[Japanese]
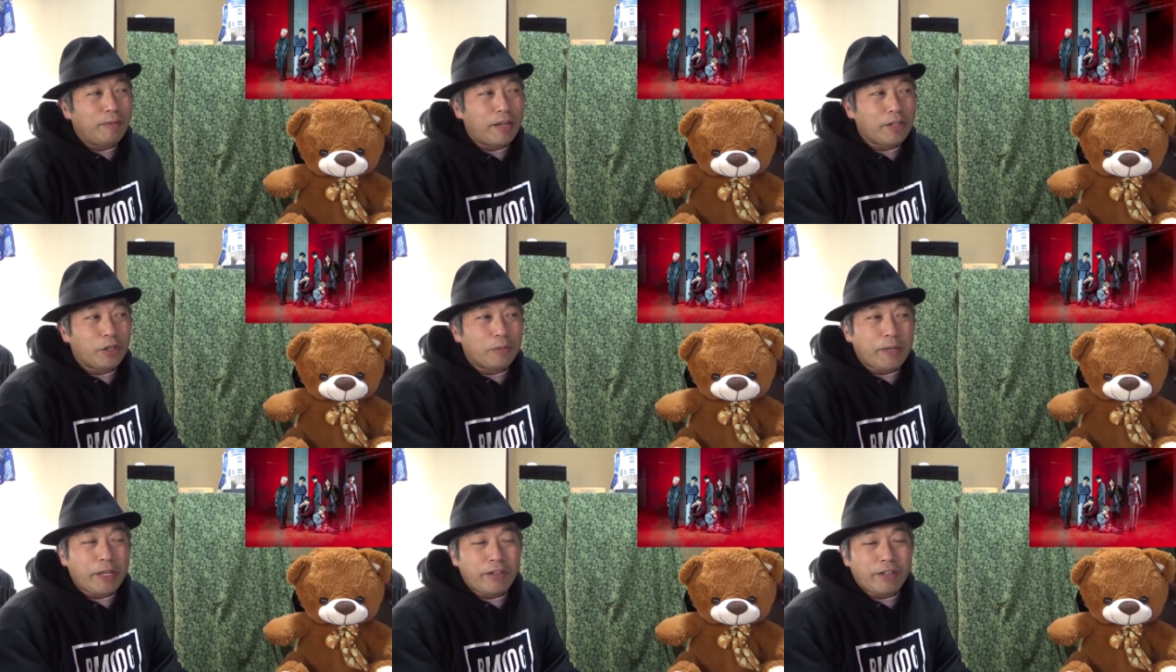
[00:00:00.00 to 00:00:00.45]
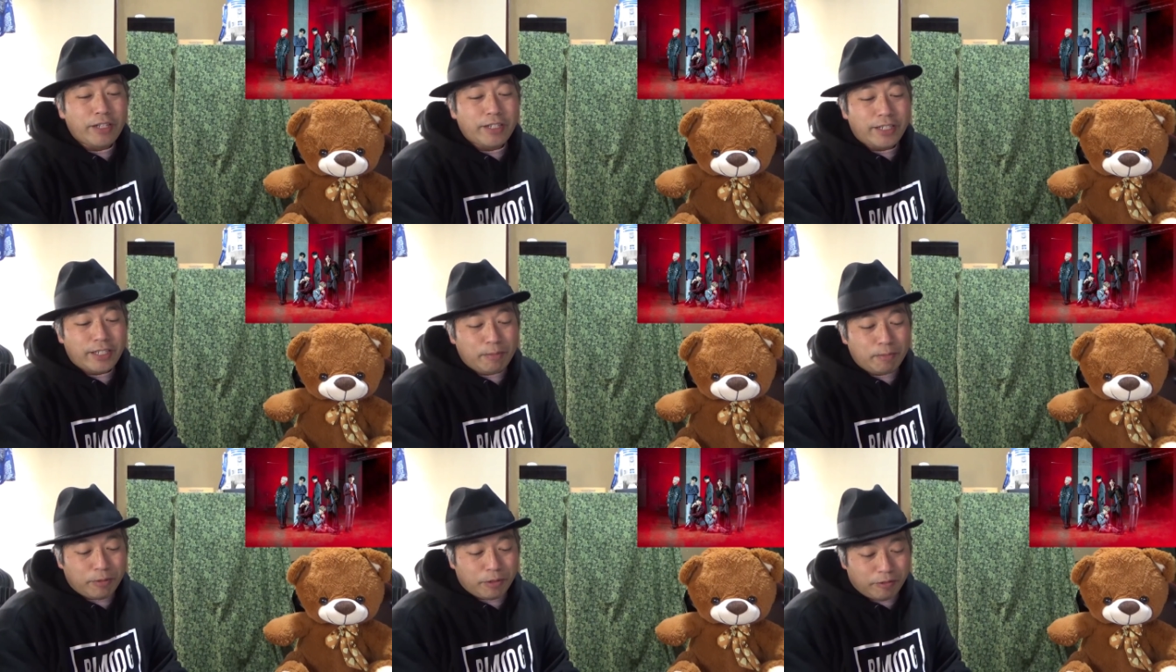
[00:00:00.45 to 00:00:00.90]
まあ読売
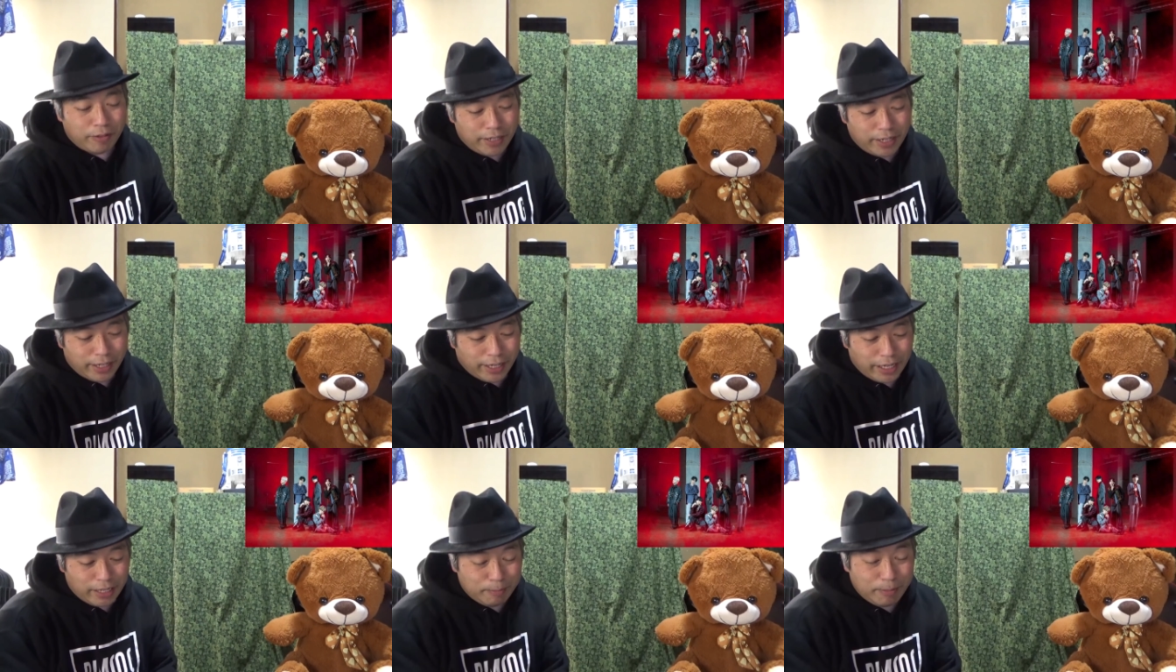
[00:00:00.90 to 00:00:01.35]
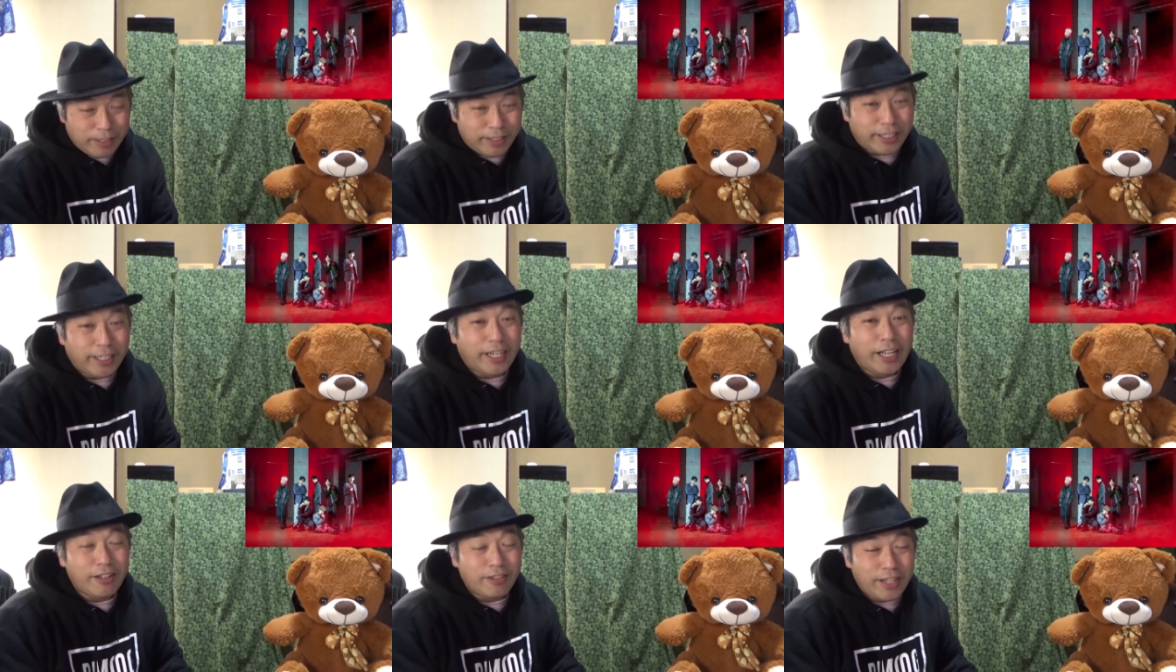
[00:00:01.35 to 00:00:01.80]
新聞はね買いまし
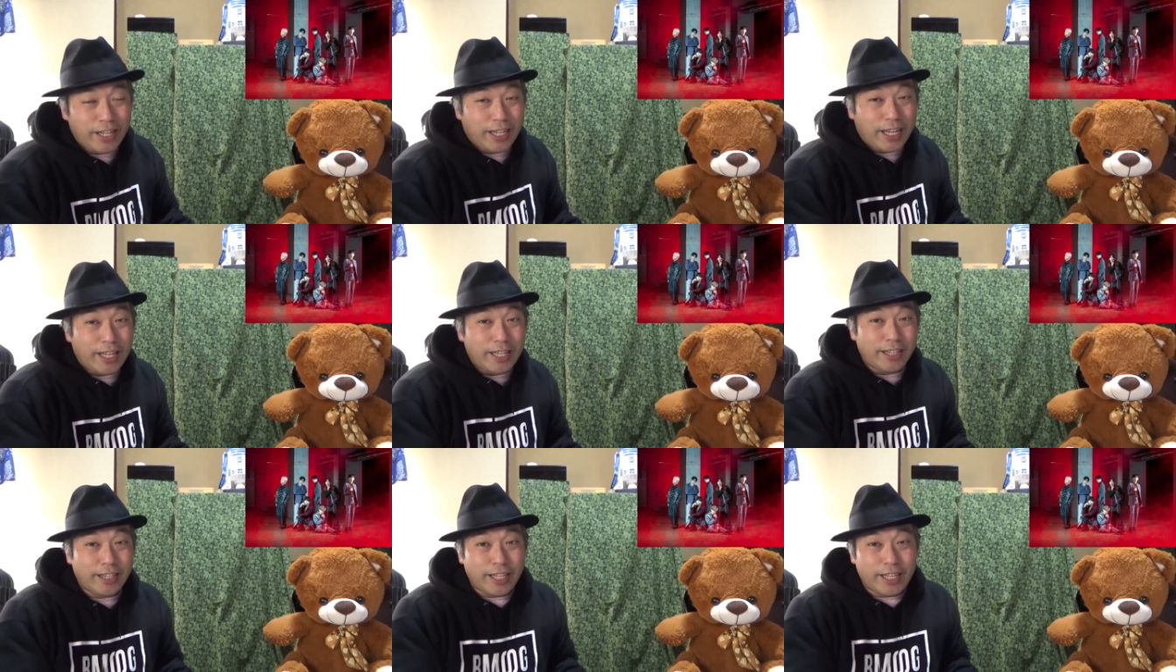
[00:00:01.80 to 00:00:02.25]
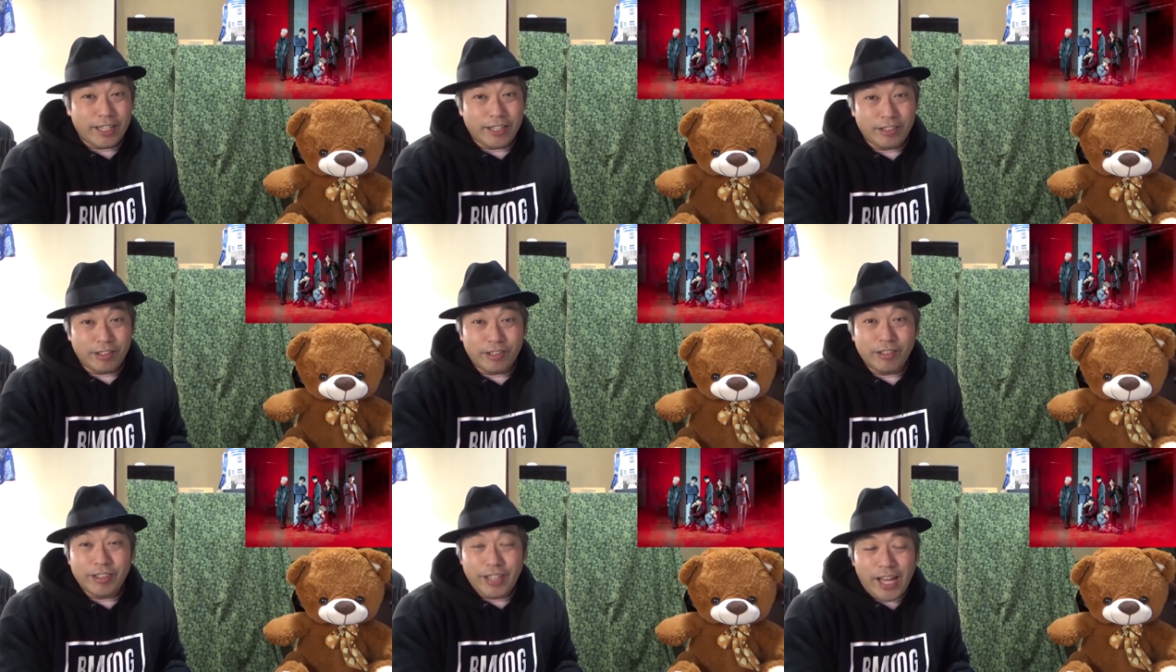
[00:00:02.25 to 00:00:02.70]
たけどね元
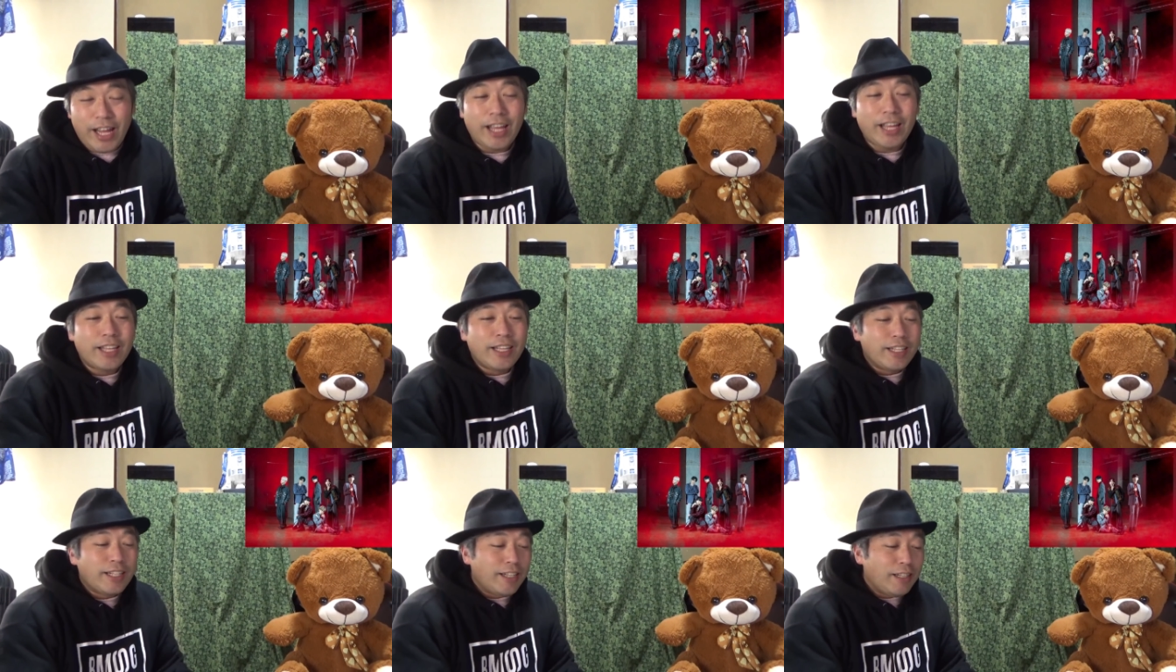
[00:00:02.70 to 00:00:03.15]
旦号ね